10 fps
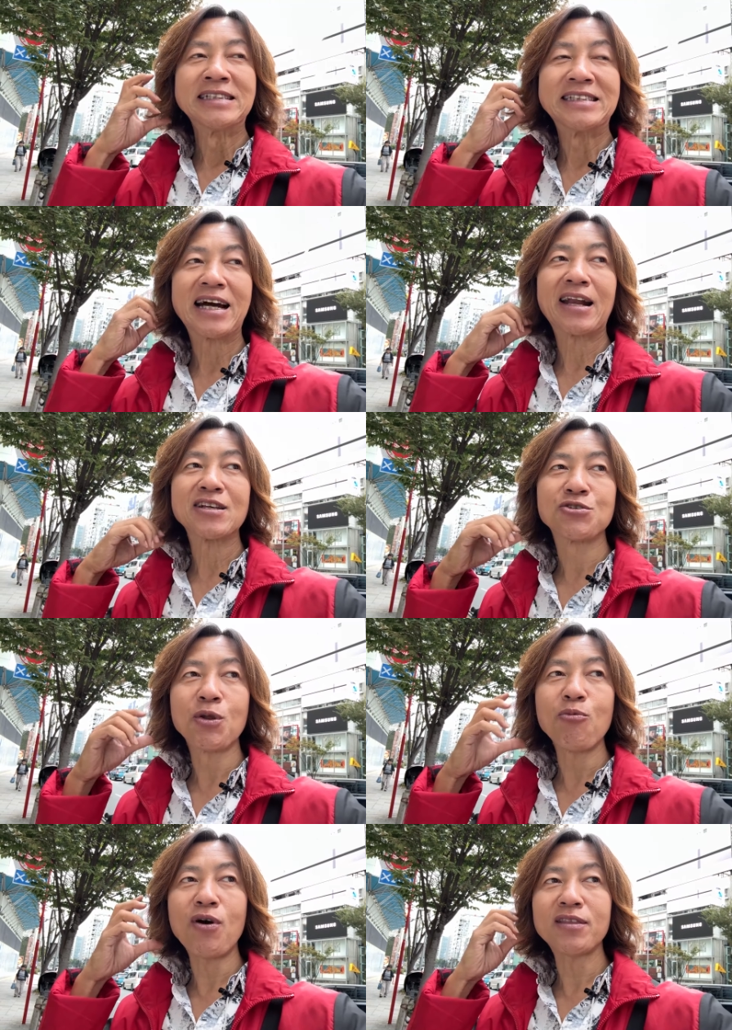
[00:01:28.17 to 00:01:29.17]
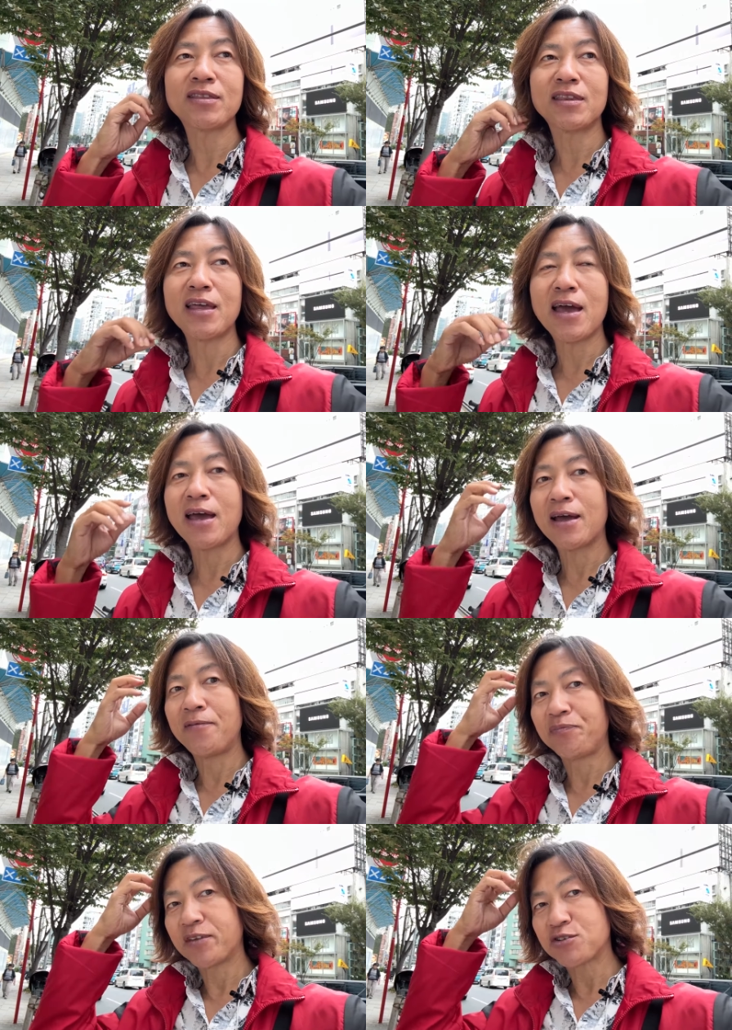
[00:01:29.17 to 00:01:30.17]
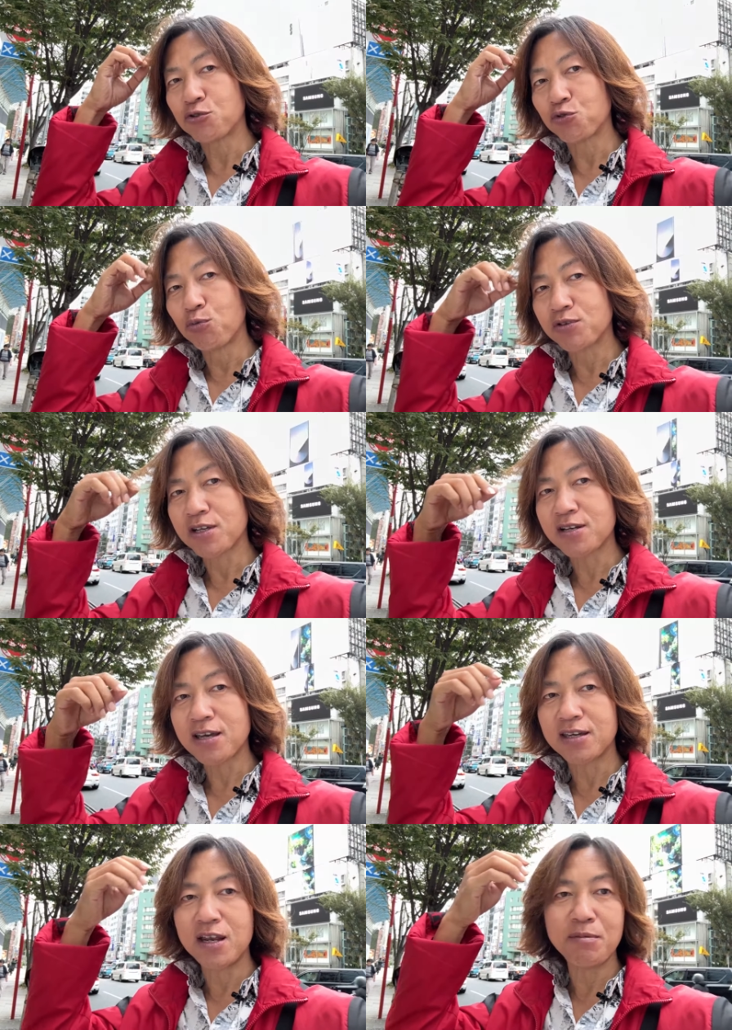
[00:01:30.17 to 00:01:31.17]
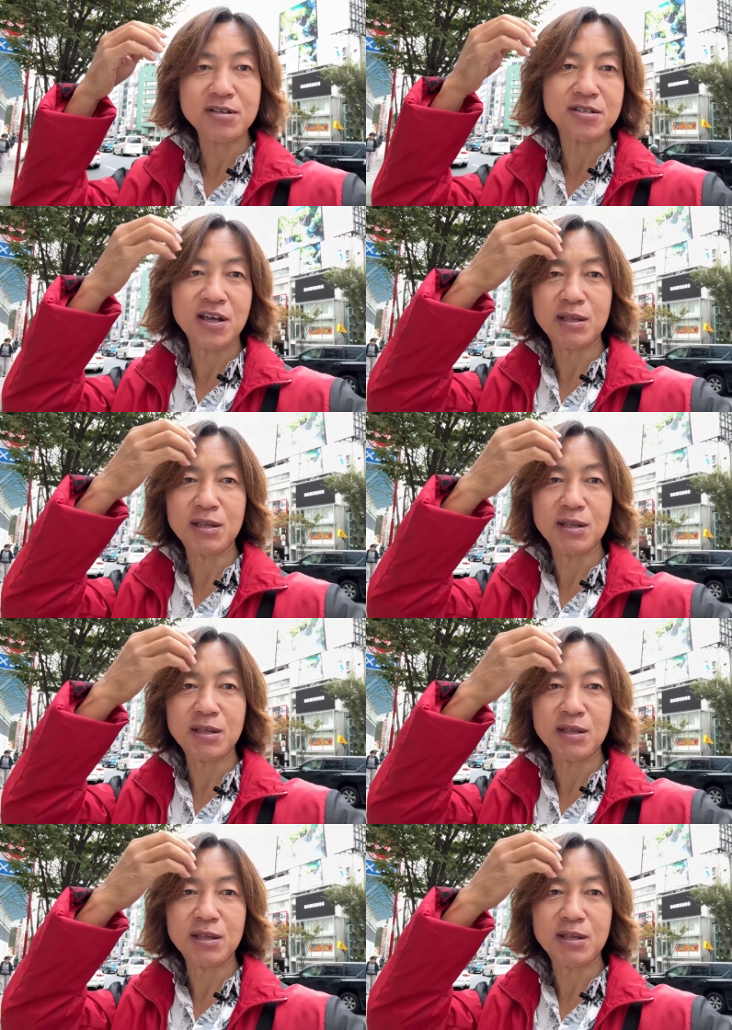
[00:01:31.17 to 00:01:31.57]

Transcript: だからそれもあってちょっともうさすがに切りますね。